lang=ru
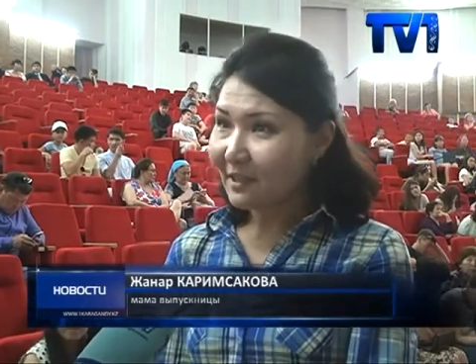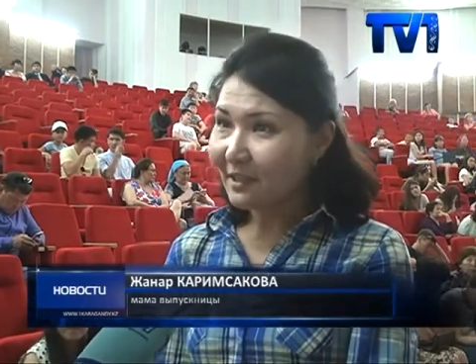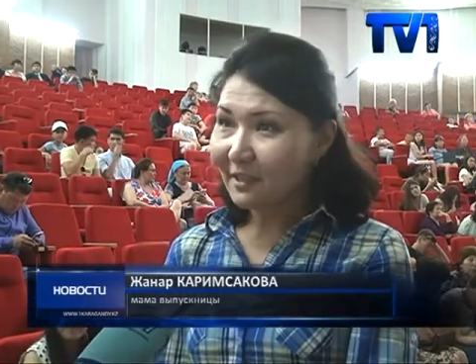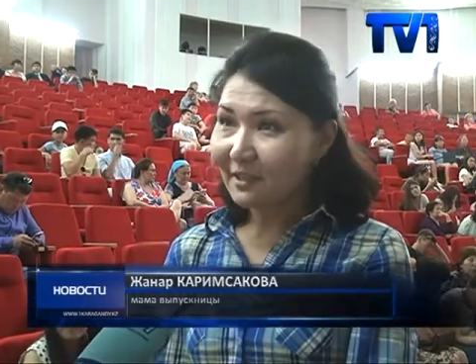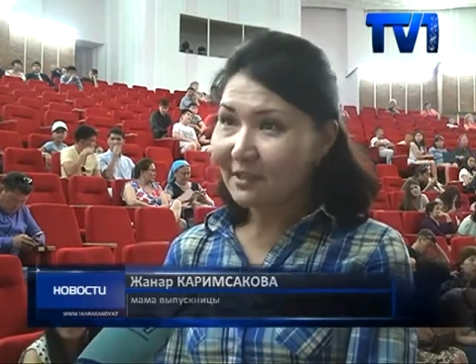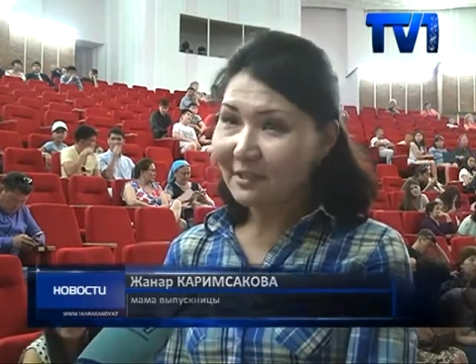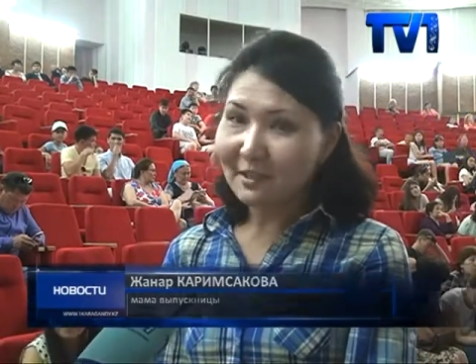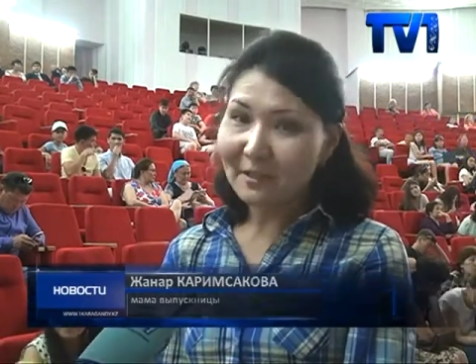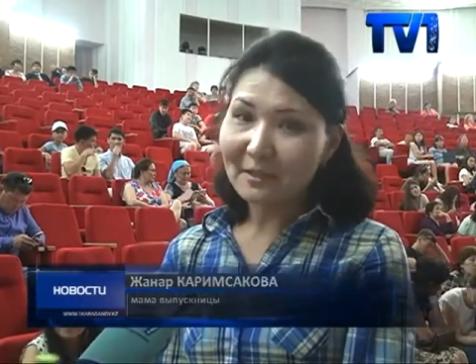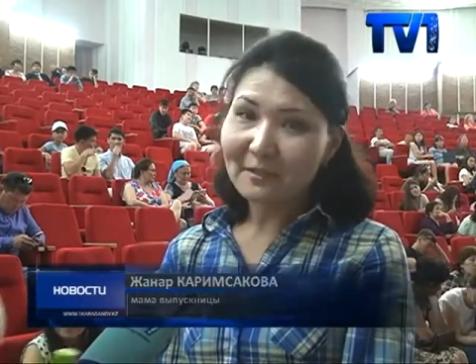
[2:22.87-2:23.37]

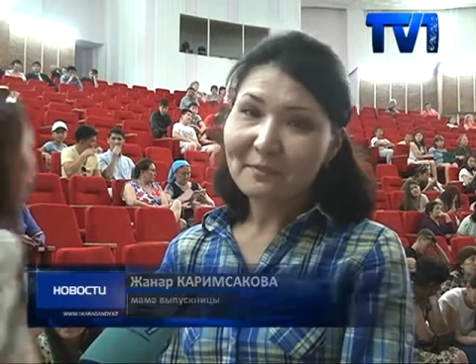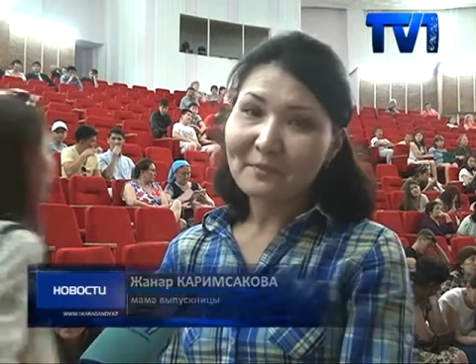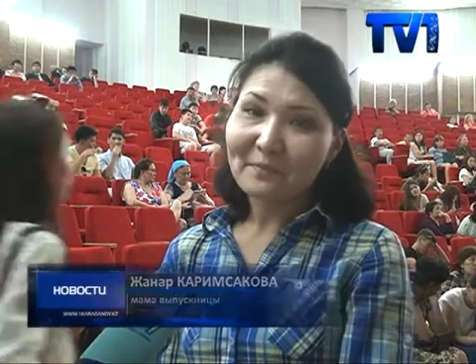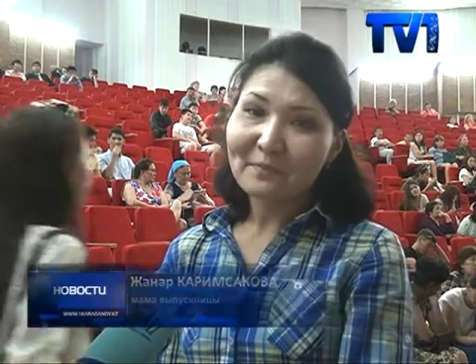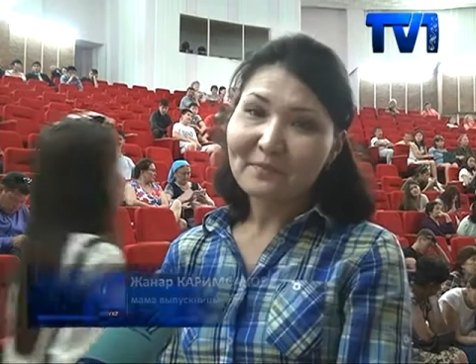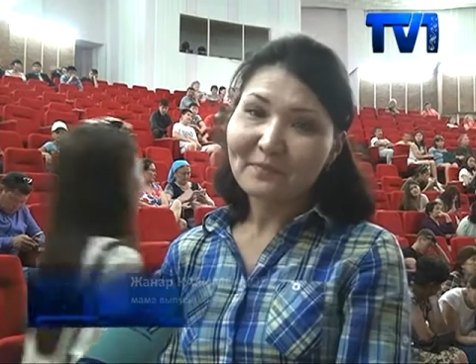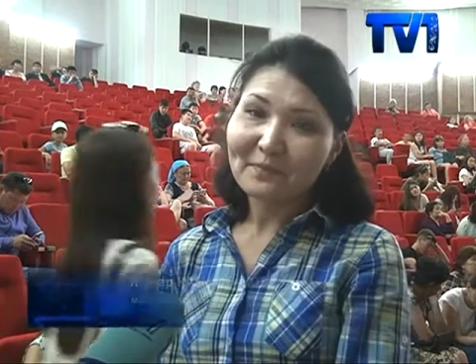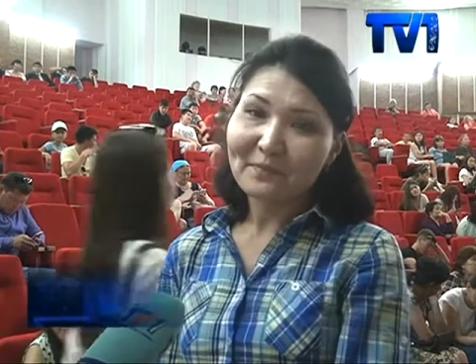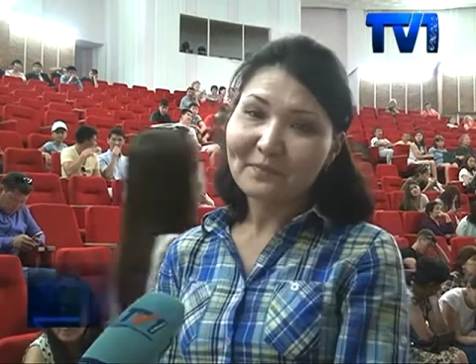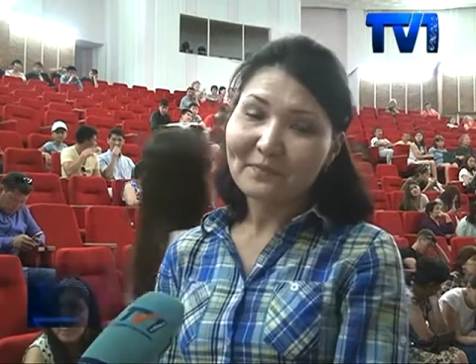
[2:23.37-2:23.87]
ЕНТ.
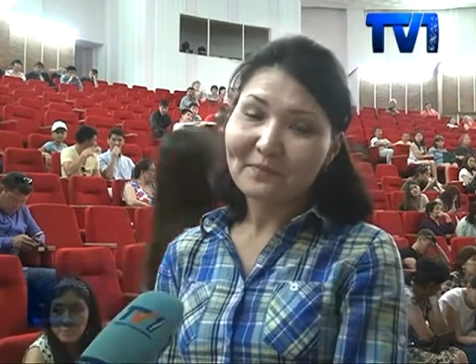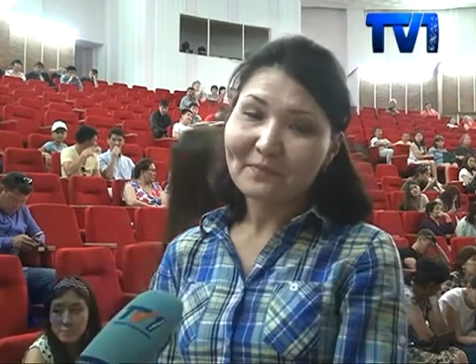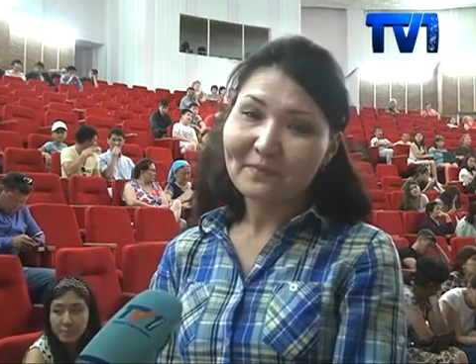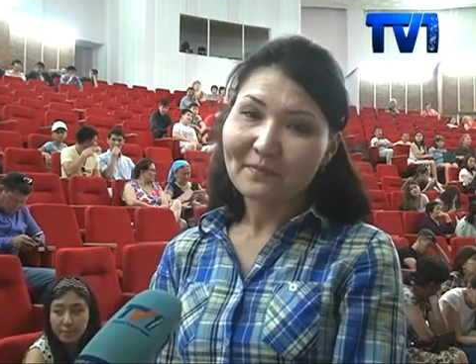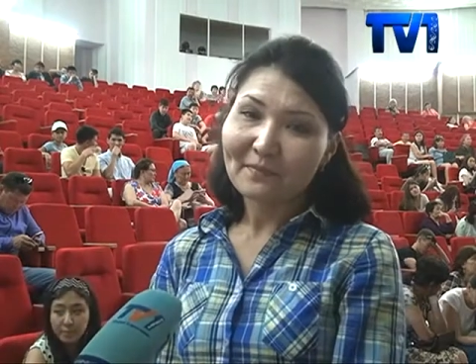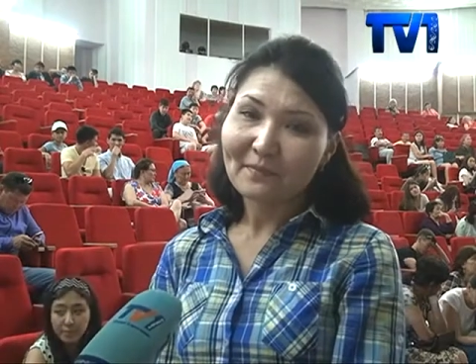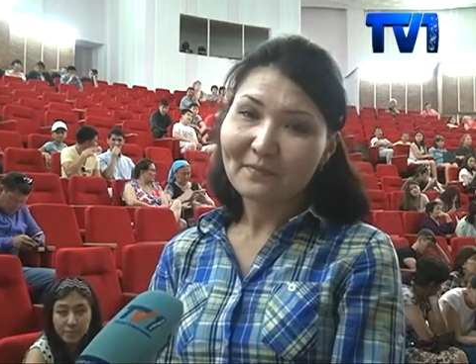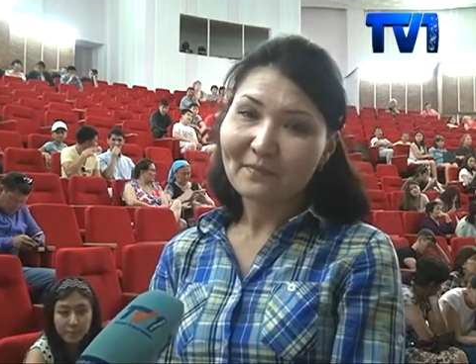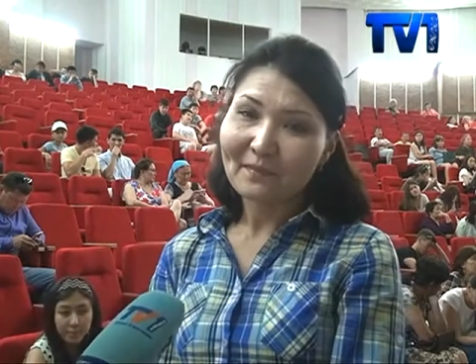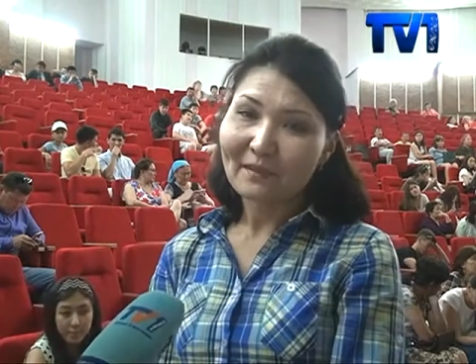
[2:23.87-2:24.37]

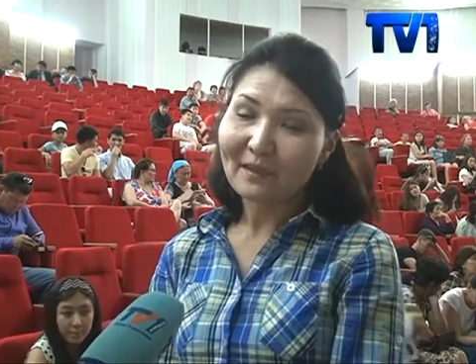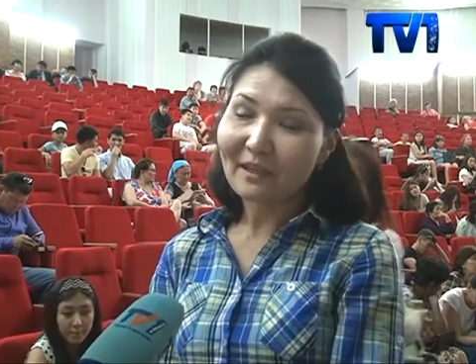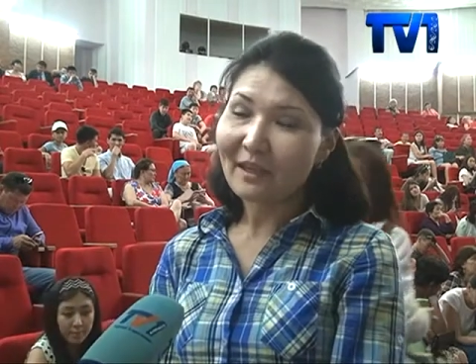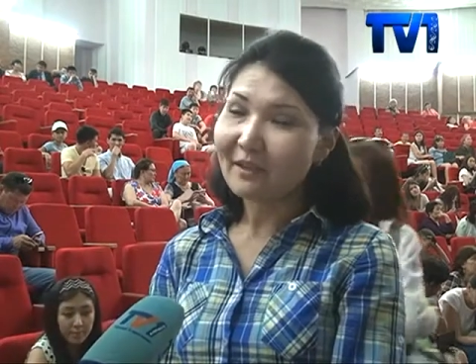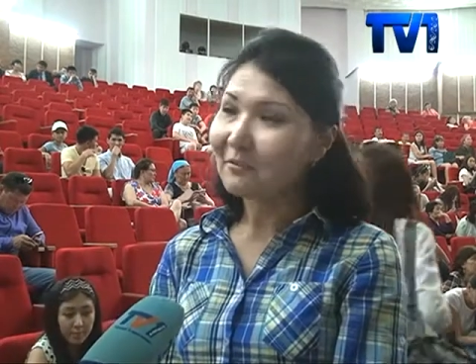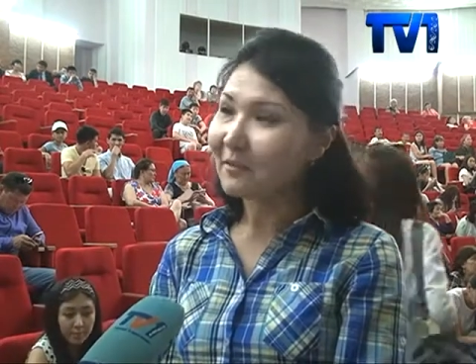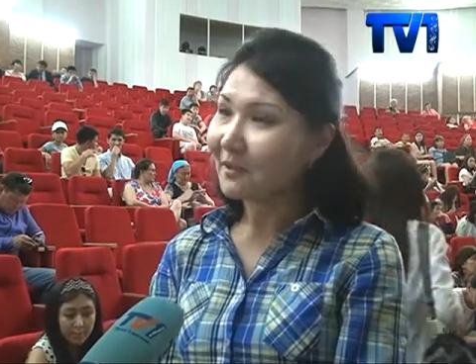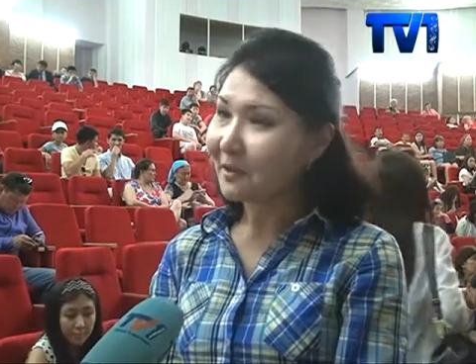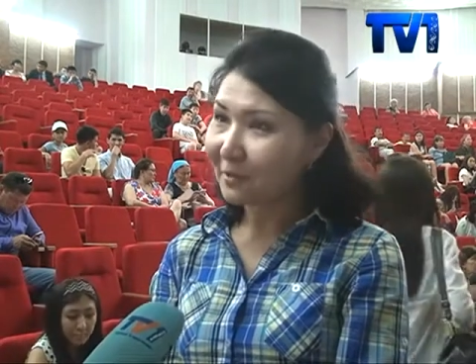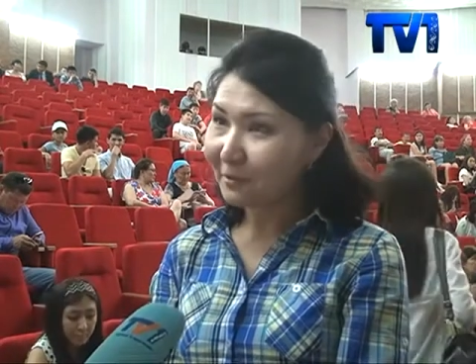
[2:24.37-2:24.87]

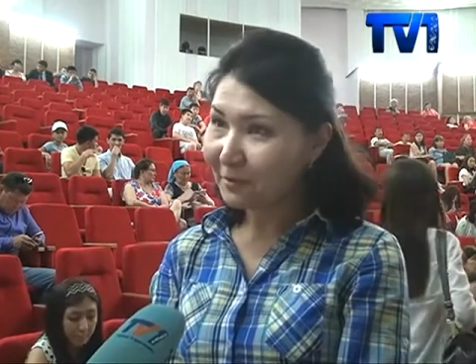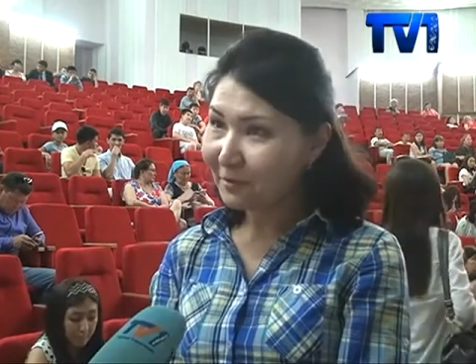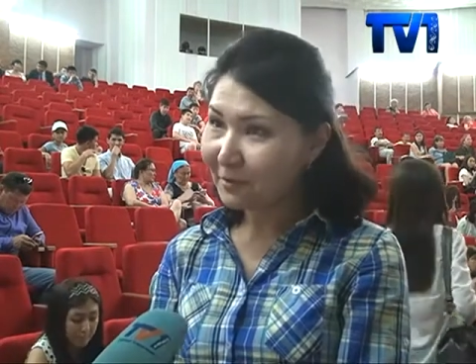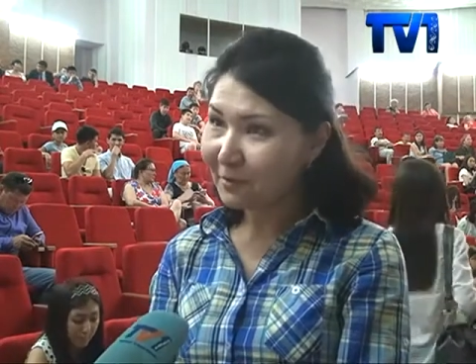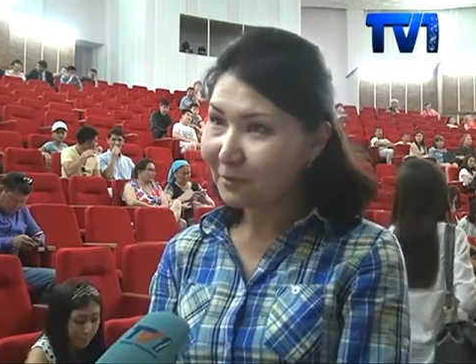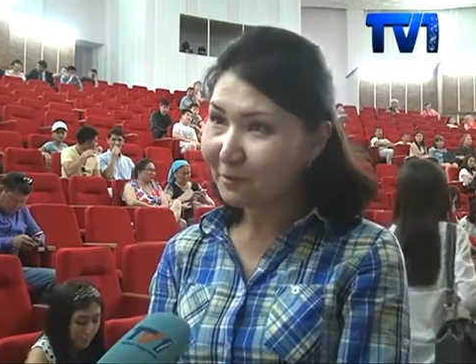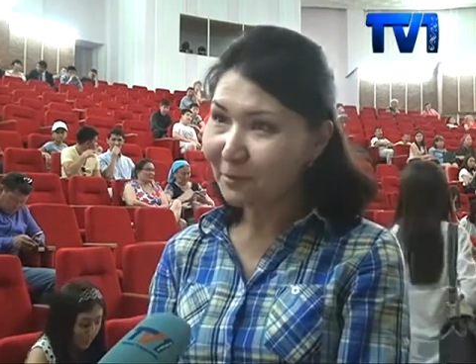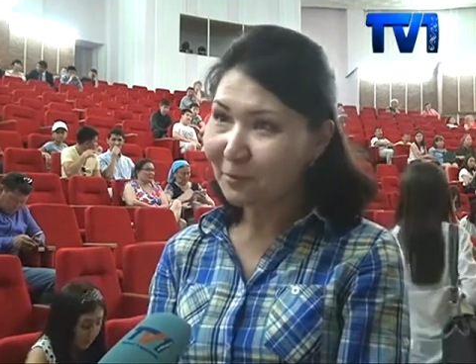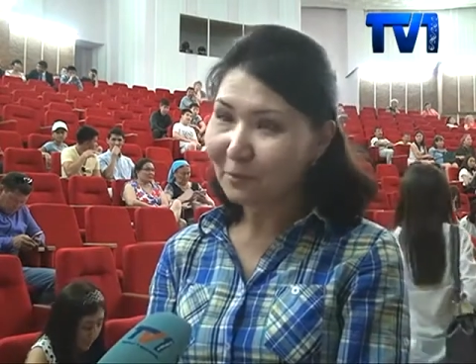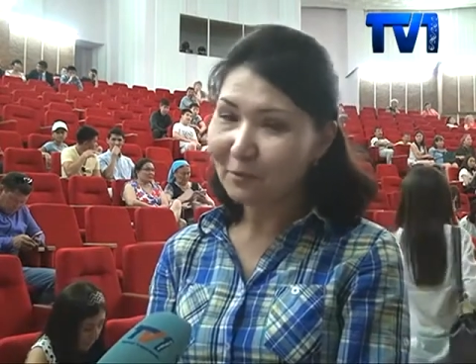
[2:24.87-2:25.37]
Я верю
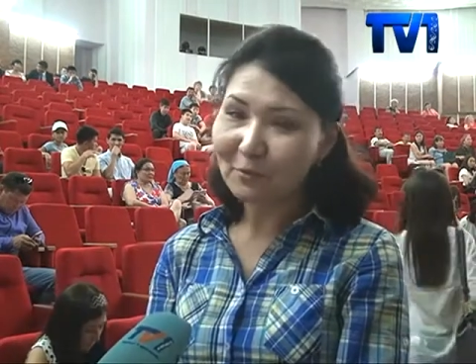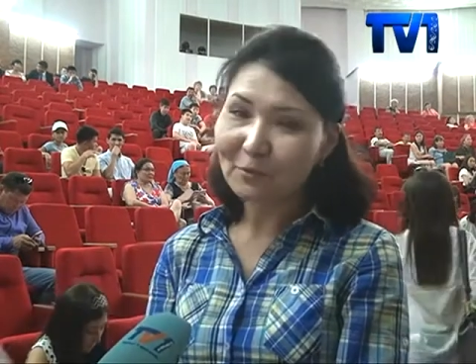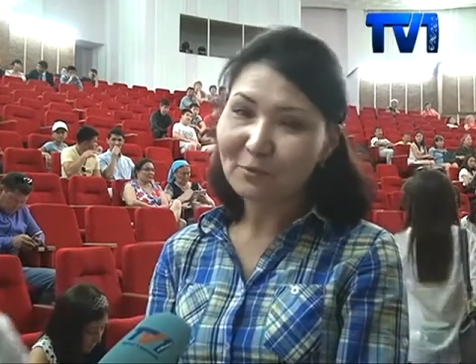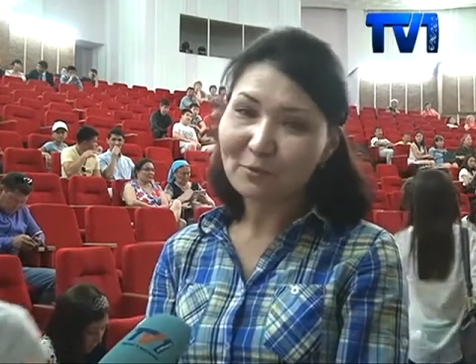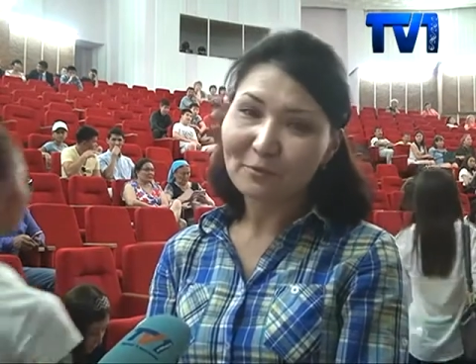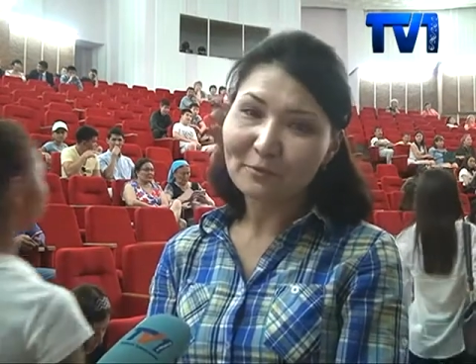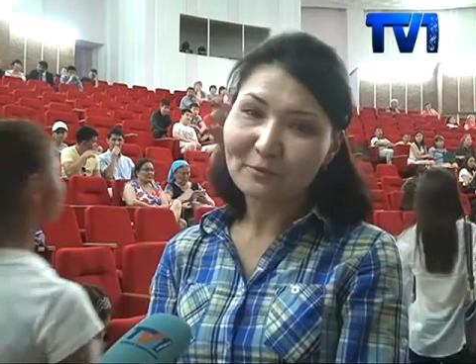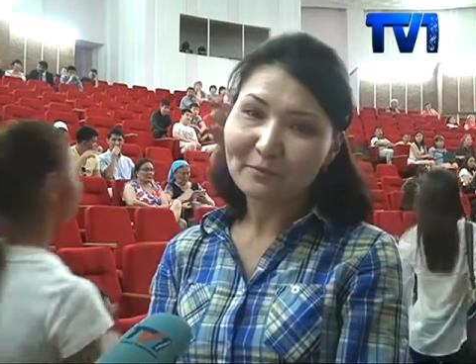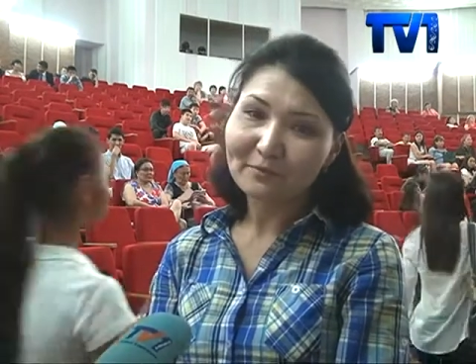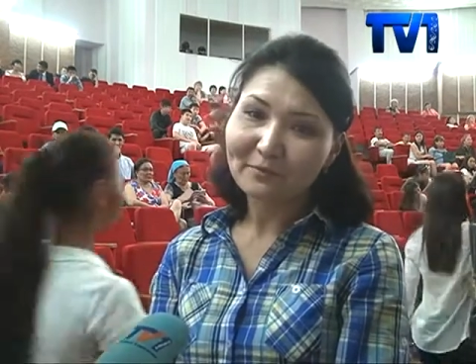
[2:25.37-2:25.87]
в свою дочку.